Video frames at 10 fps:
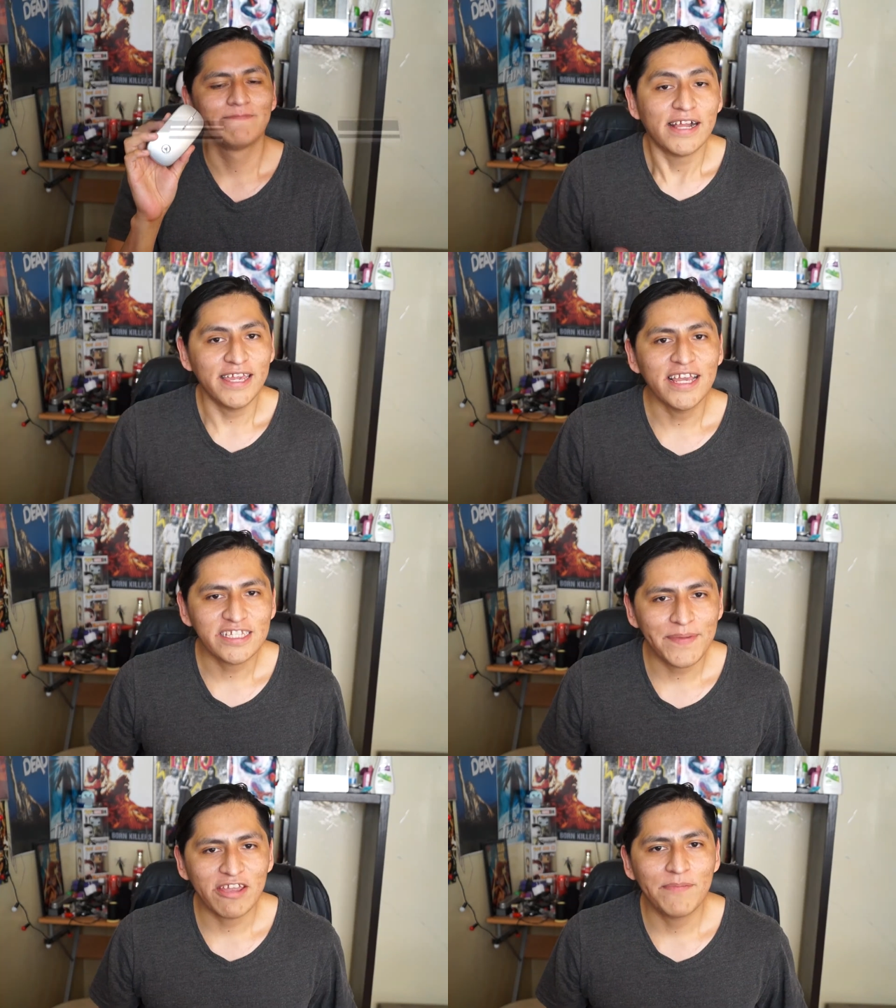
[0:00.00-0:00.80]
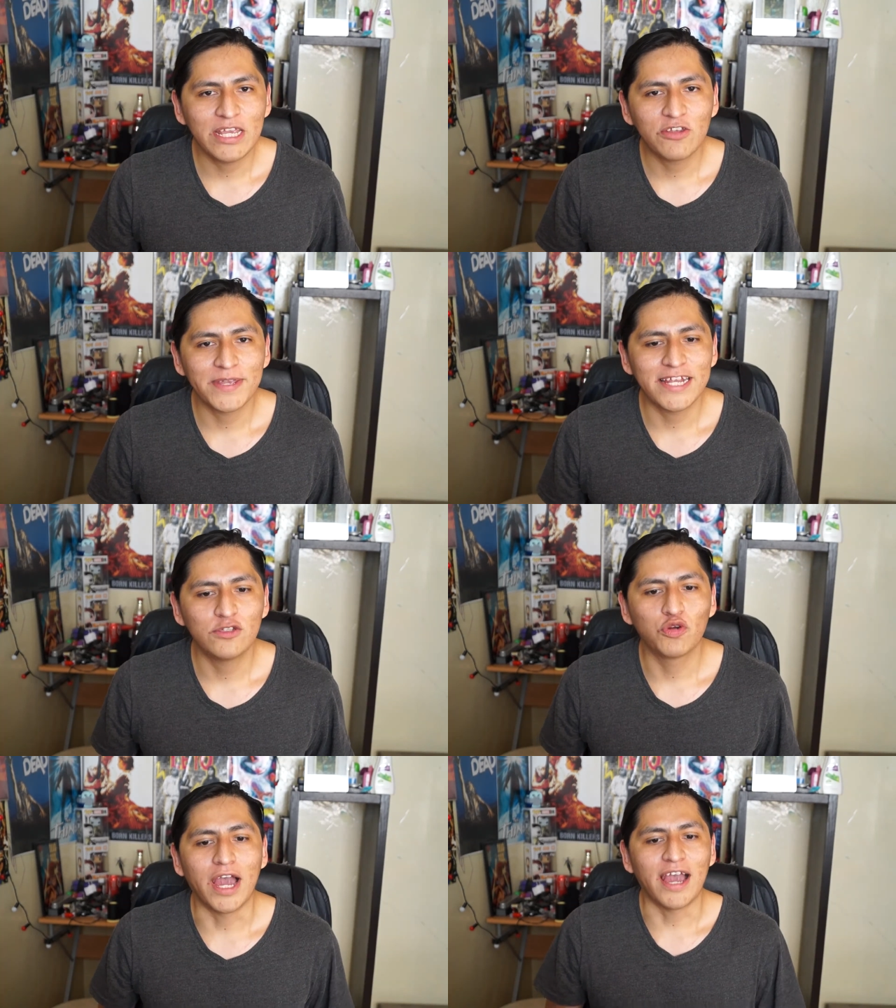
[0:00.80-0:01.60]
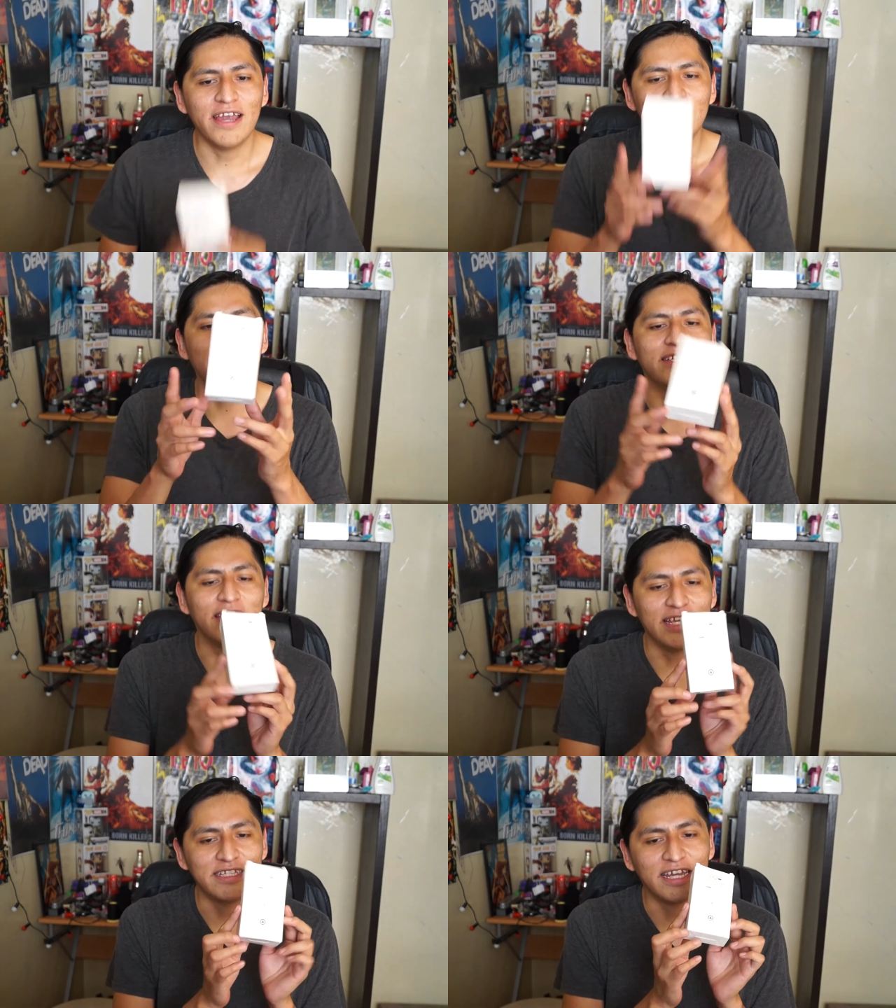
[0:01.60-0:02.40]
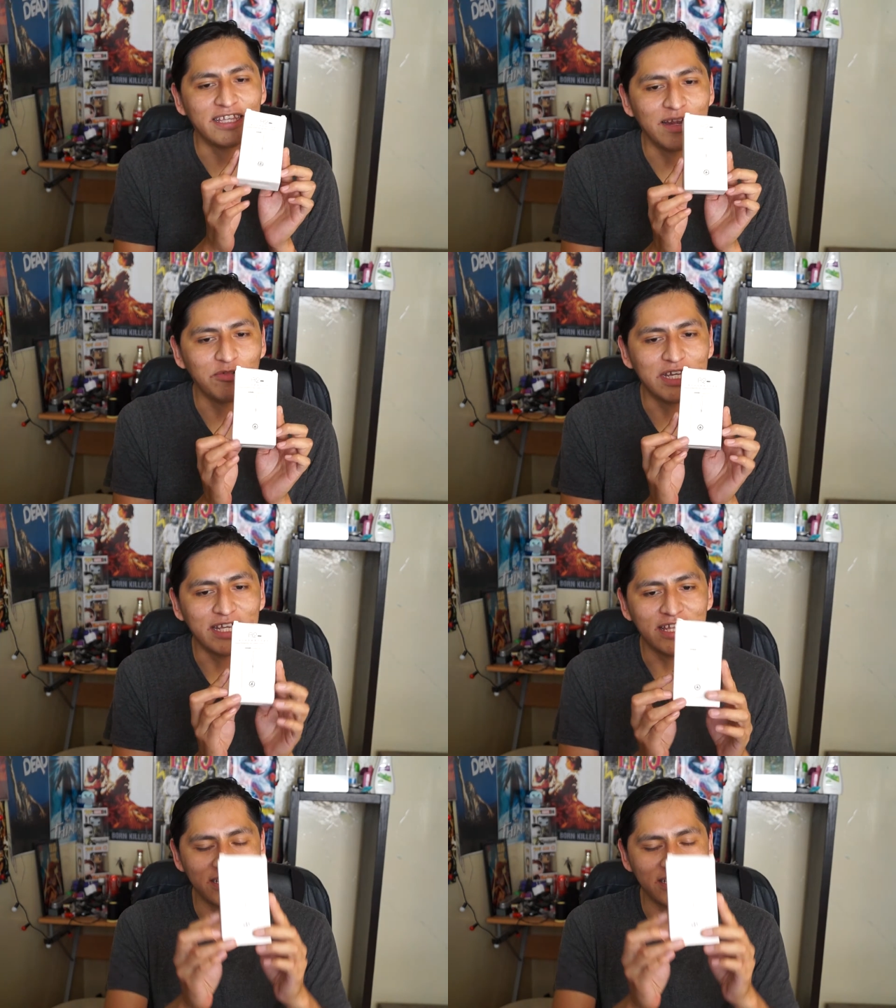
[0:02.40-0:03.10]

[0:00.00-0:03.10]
Y este pequeño amiguito viene en su caja, que es esta que tenemos aquí de